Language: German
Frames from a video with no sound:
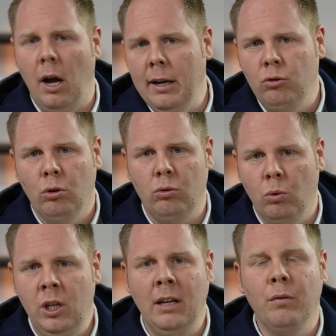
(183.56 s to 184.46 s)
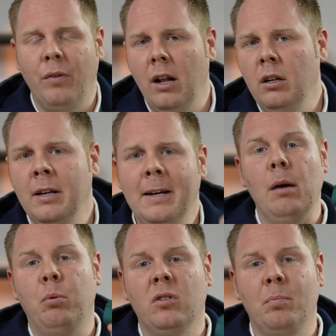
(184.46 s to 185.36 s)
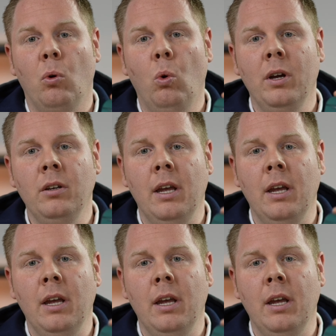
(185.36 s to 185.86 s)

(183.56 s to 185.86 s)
Preis noch so einen Ticken fallen. Die AirPods Pro